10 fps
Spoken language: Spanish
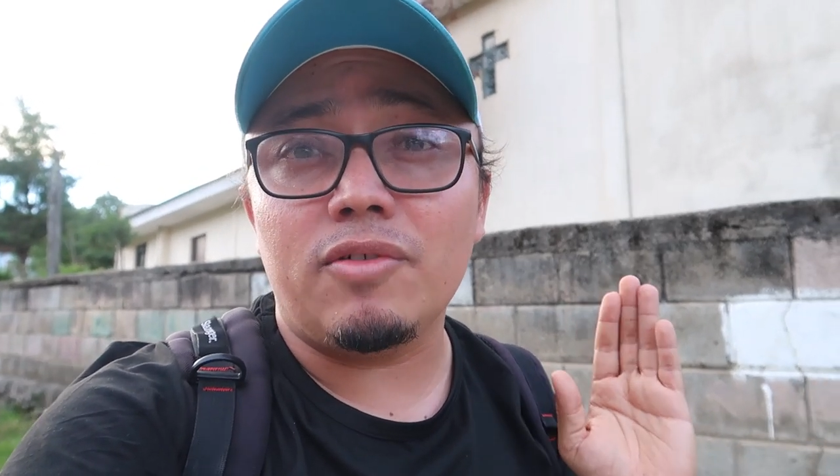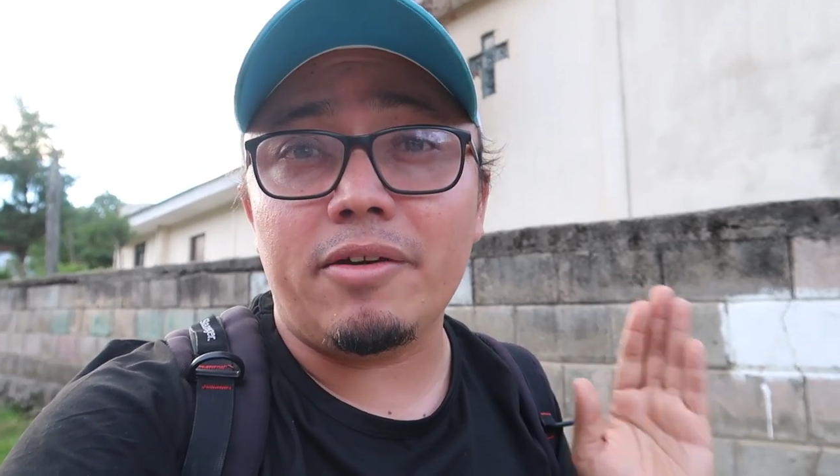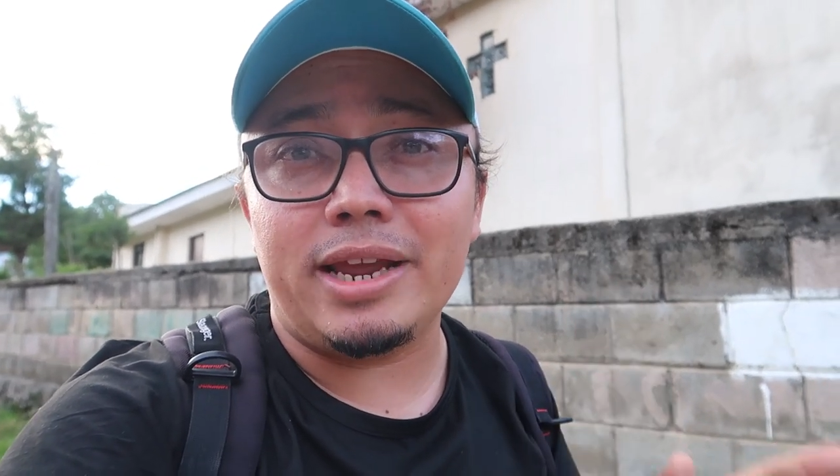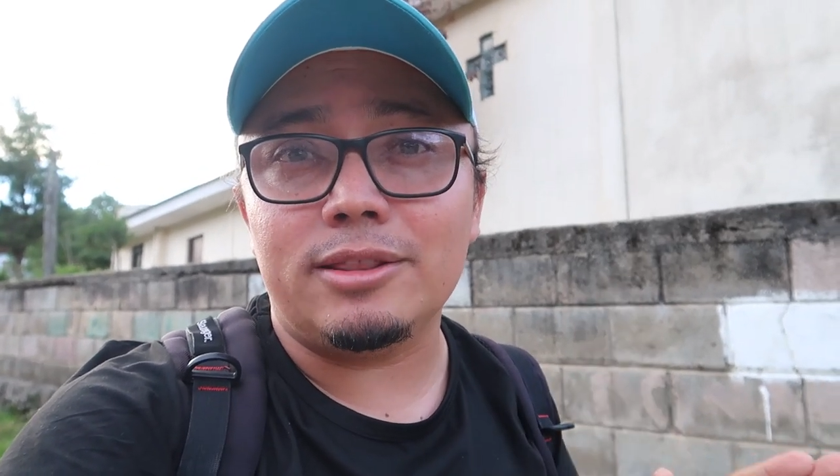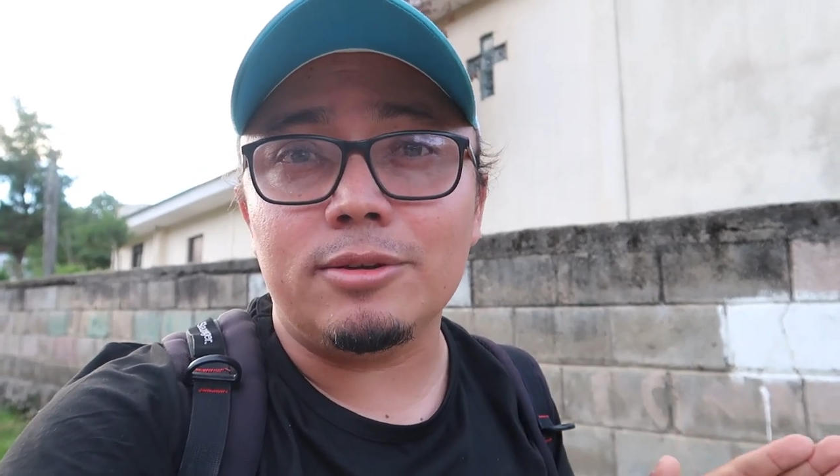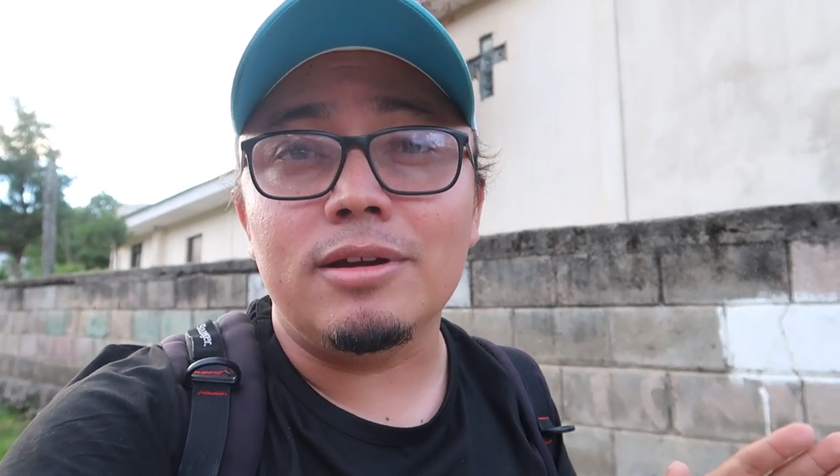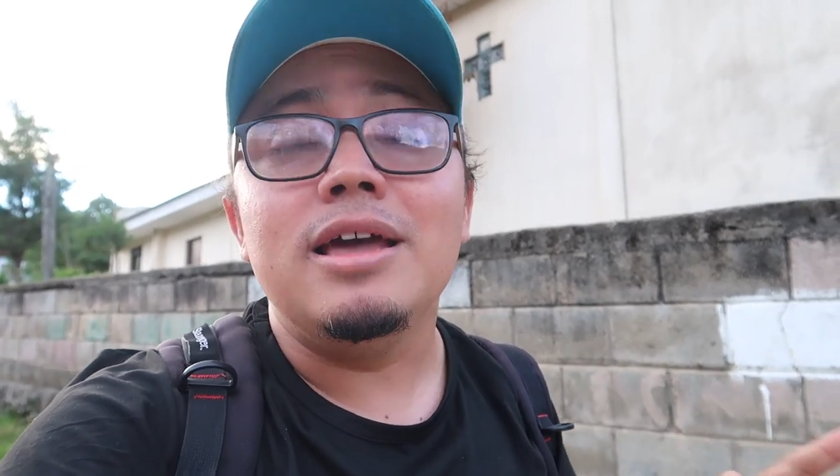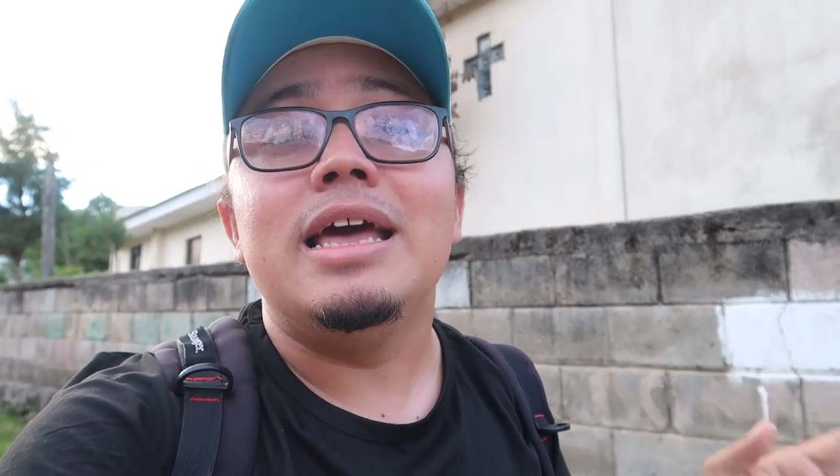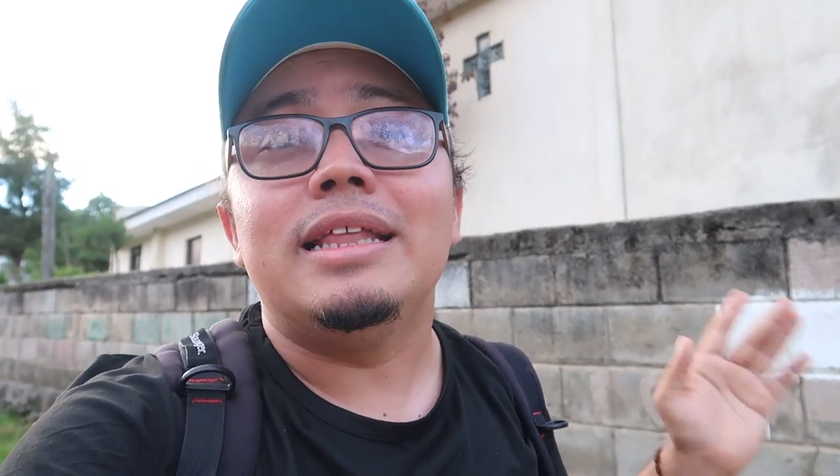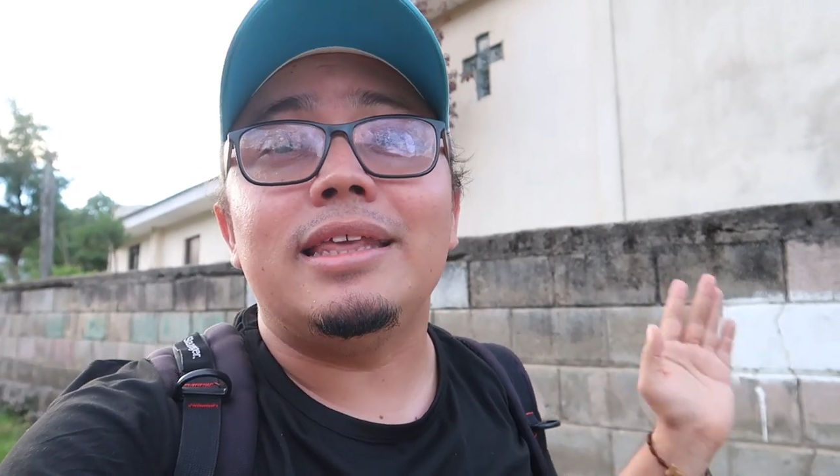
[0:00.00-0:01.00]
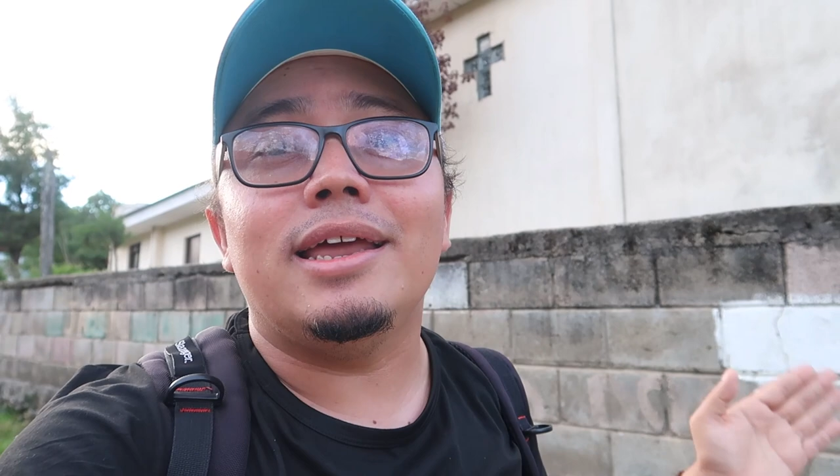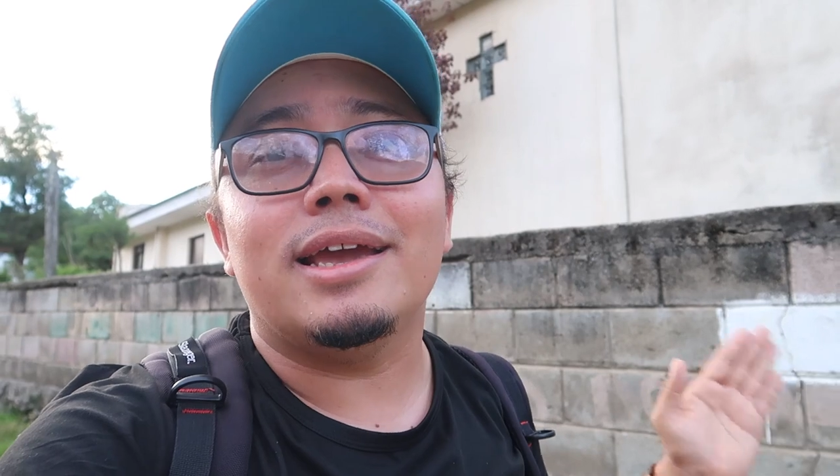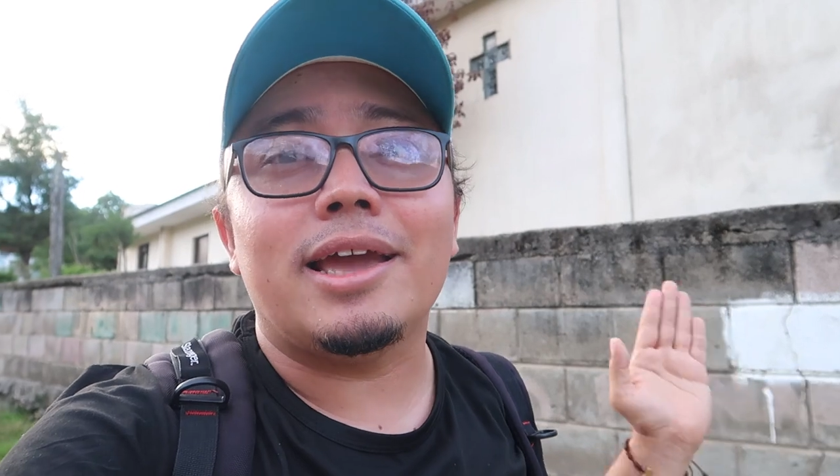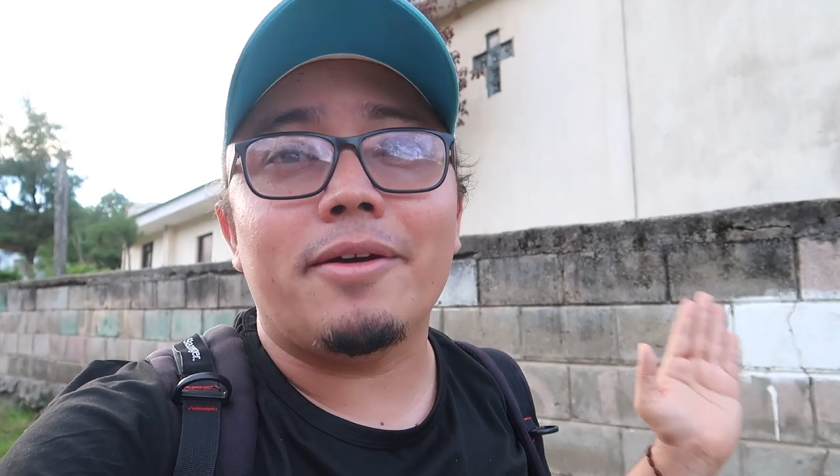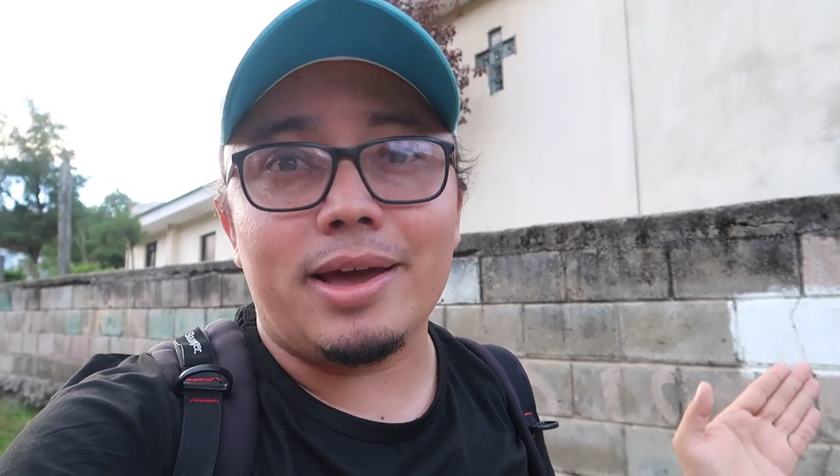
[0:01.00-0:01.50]
Fabreto,
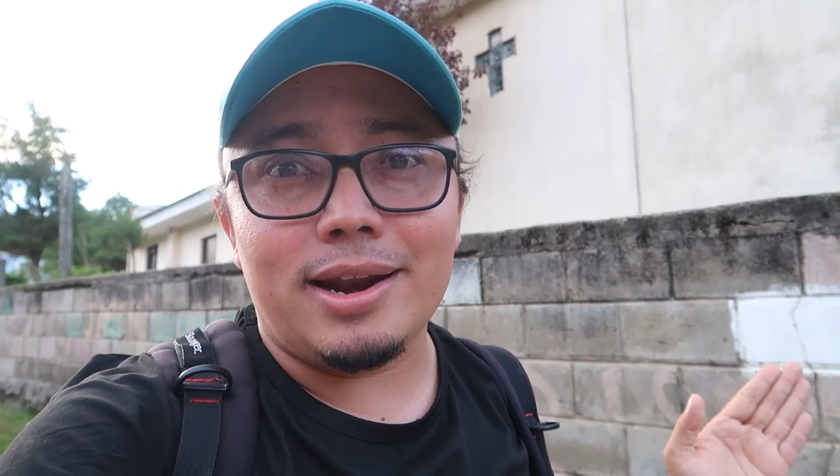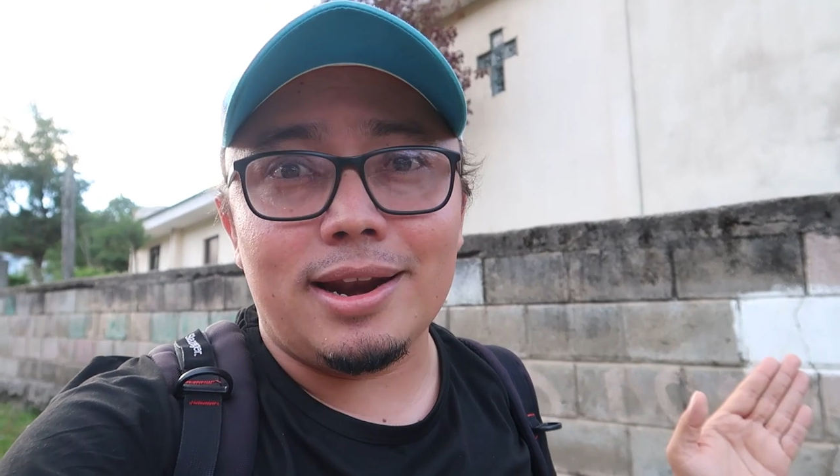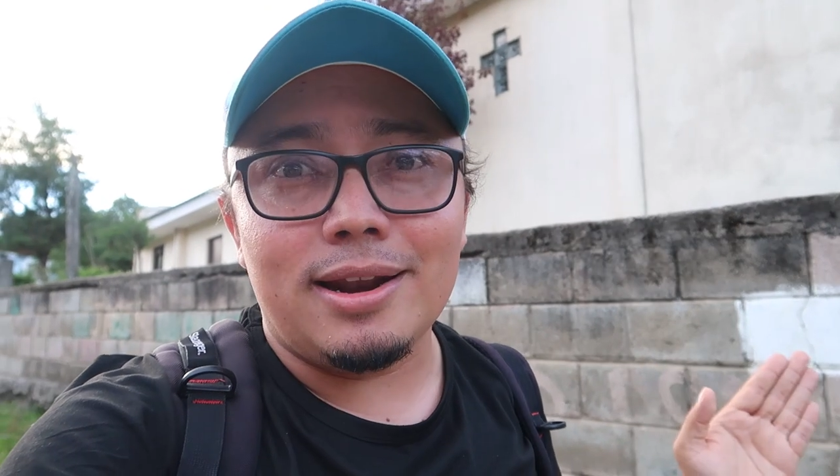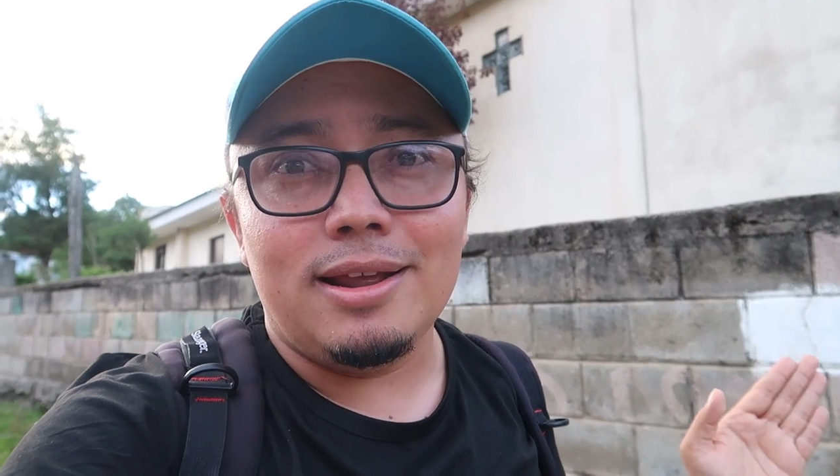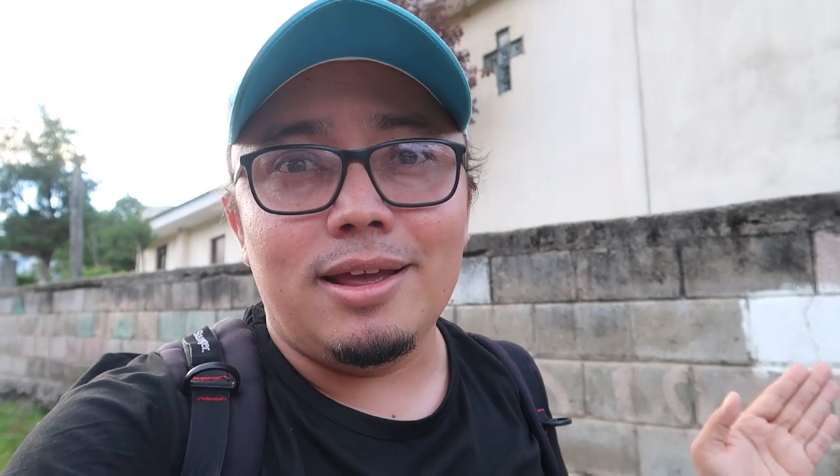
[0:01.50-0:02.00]
tiene que ver